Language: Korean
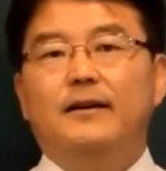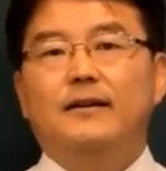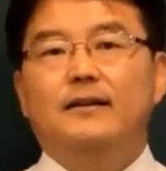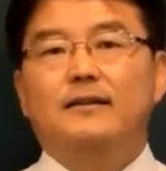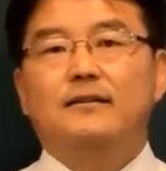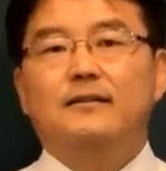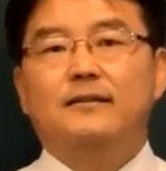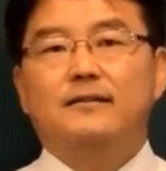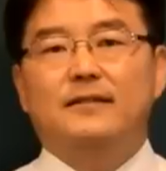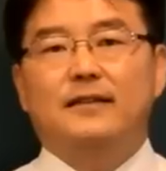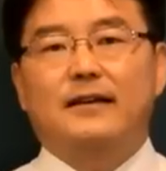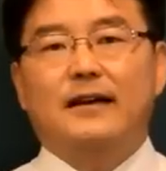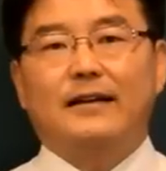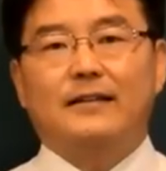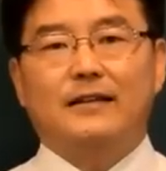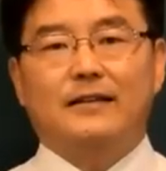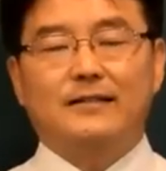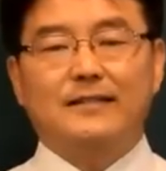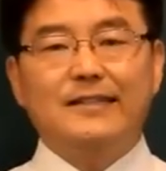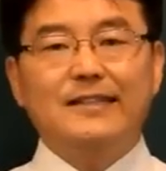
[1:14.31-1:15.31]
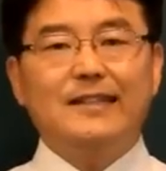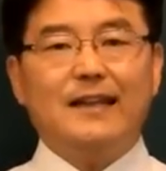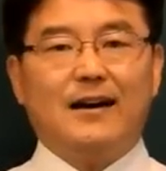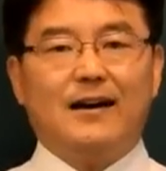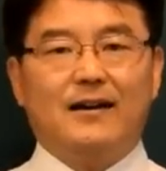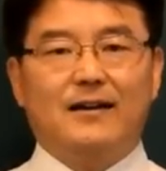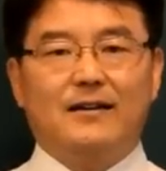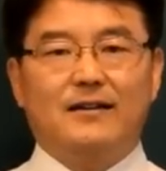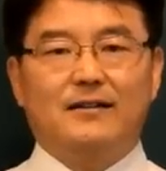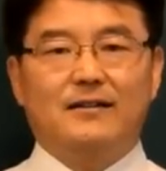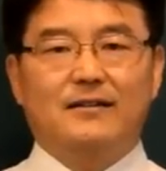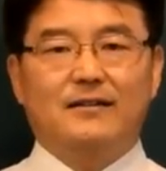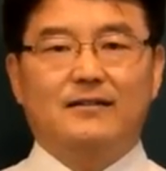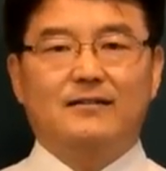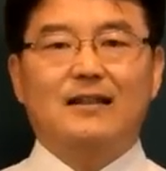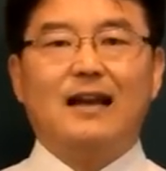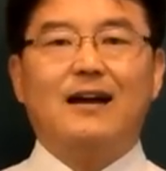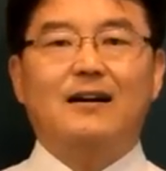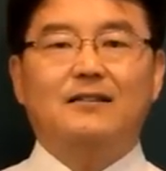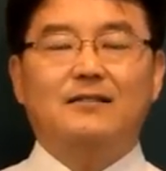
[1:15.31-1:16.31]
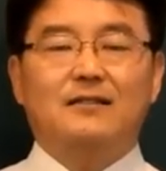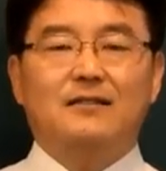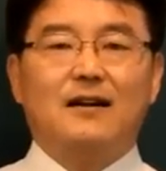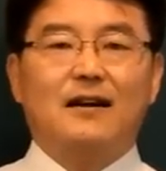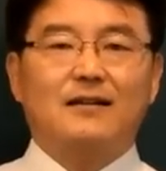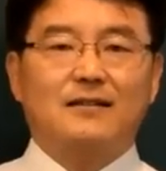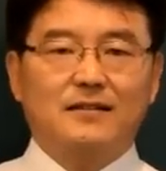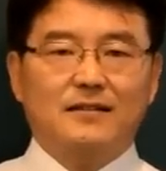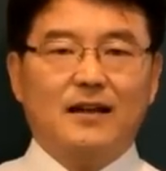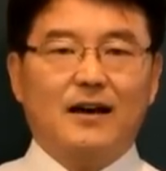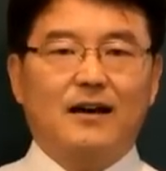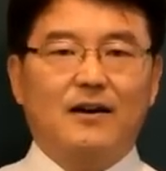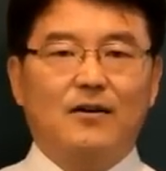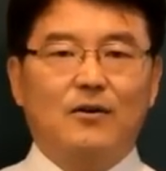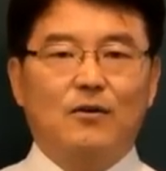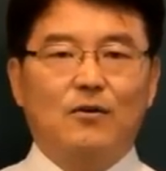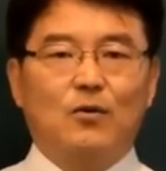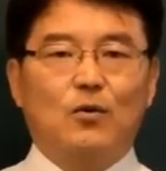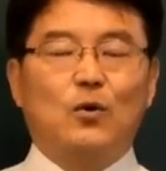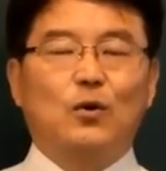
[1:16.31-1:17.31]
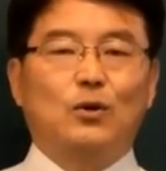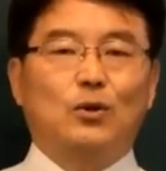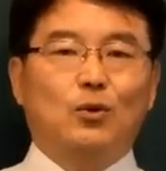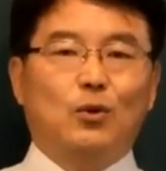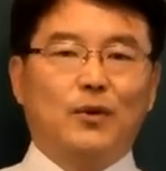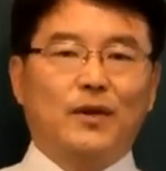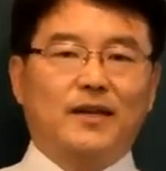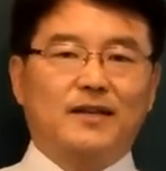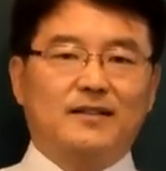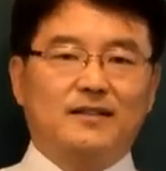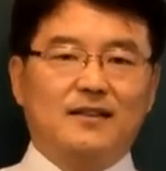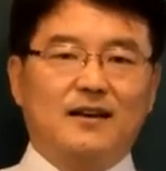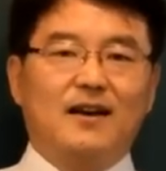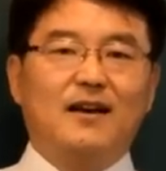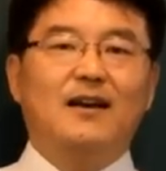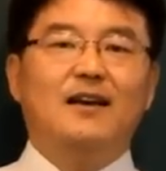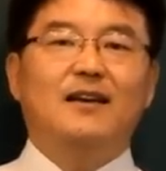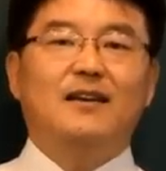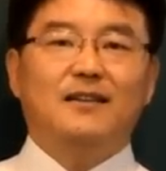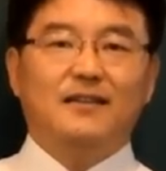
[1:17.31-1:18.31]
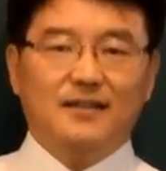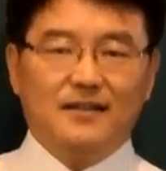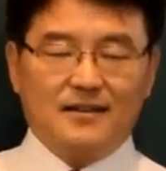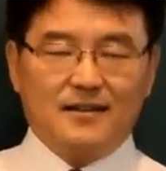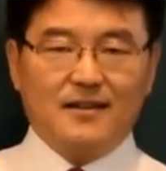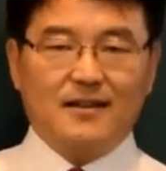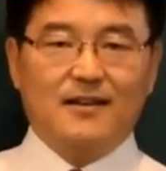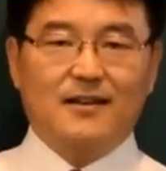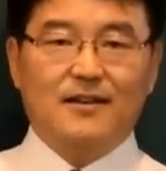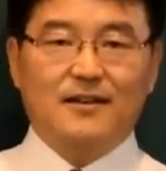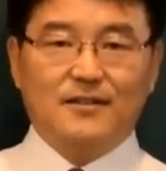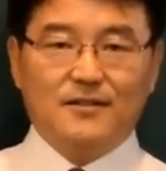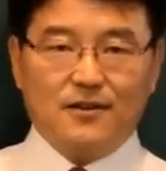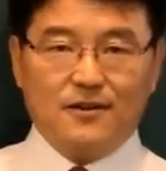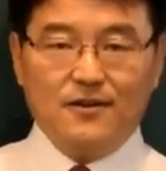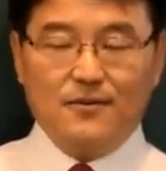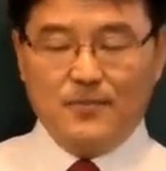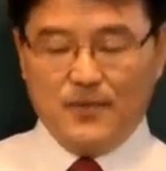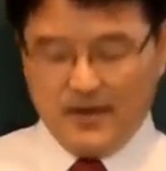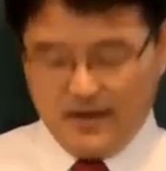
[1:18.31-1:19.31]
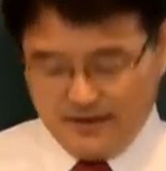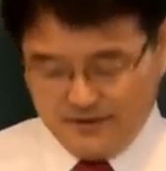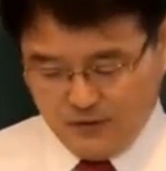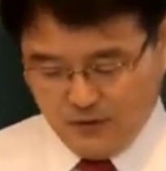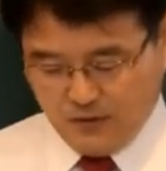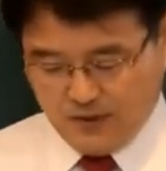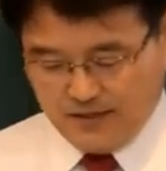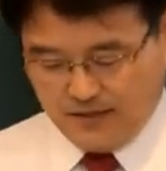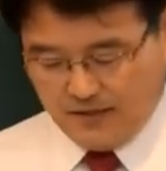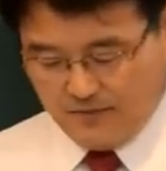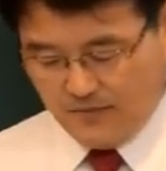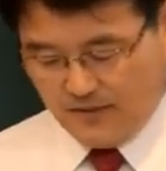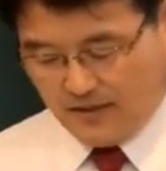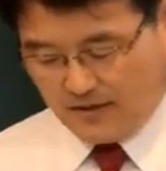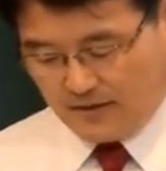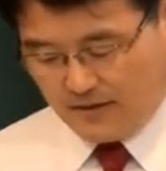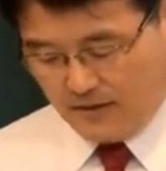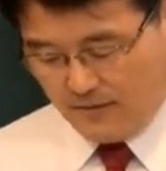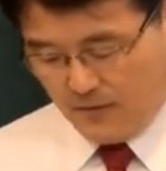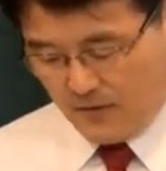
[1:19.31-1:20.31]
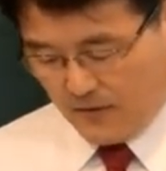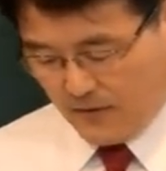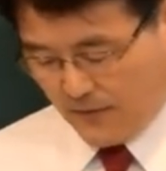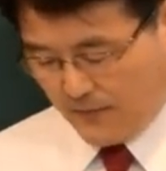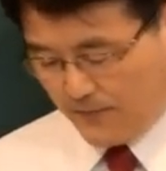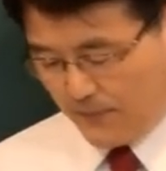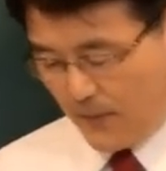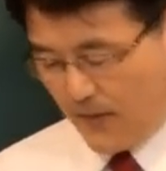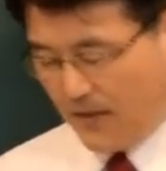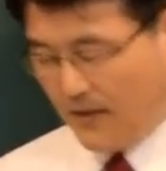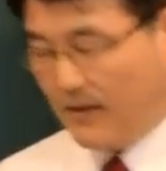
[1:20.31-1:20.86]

그것이 가장 크다, 상처가 크다, 고통이 크다 이렇게 설명할 수가 있습니다. 그러므로